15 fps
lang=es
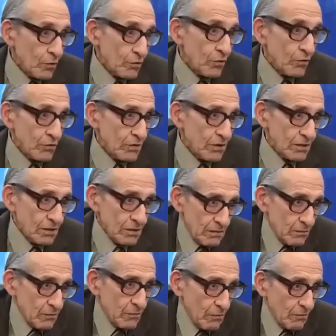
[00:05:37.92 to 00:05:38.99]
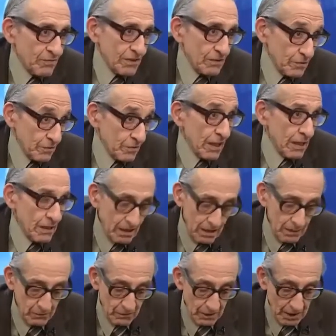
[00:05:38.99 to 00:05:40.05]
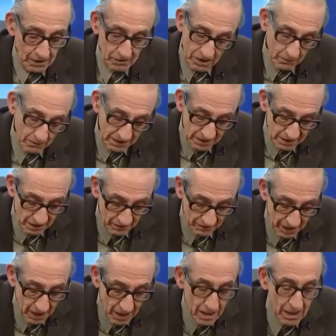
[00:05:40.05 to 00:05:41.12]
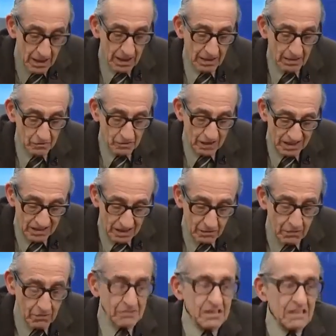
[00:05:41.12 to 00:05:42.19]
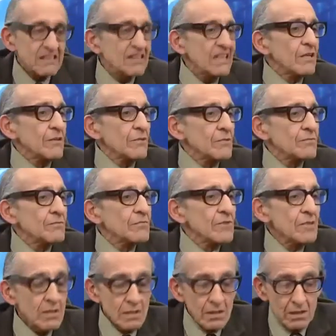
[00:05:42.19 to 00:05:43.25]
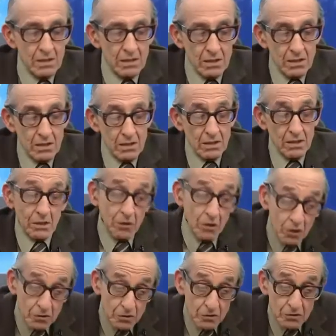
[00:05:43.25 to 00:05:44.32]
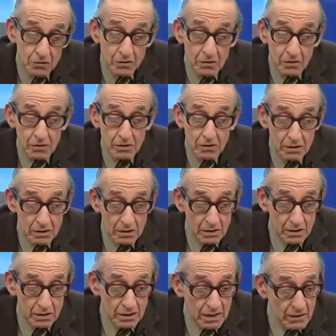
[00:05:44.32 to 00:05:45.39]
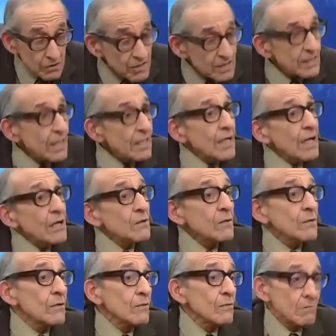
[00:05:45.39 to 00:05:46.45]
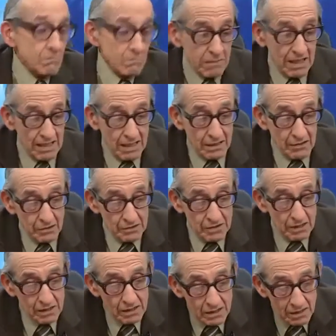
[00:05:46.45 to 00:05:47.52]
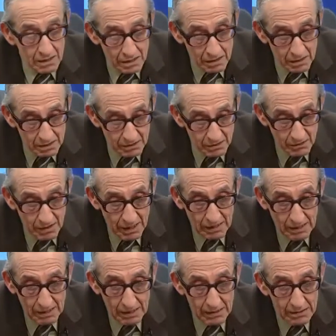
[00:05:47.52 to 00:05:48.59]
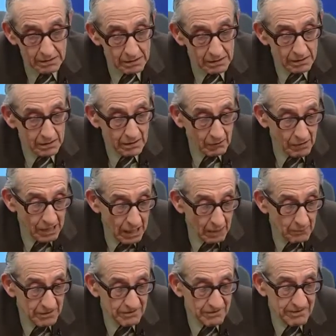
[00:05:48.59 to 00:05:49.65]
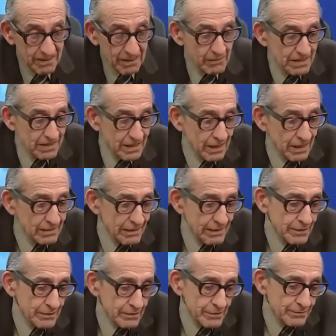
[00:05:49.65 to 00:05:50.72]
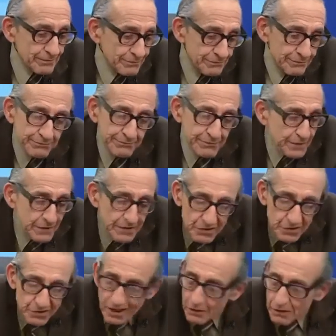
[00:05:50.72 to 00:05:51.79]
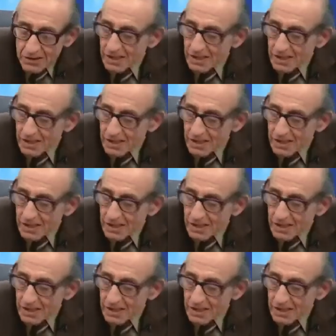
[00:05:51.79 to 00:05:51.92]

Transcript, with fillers: lo otro, que es lo ficcional, digamos. Acá solamente se refiere en sus artículos y ensayos. Y dos, ¿de dónde ha sacado Vargas Llosa que el señor Argueas este, hablaba perfectamente el castellano? esa es otra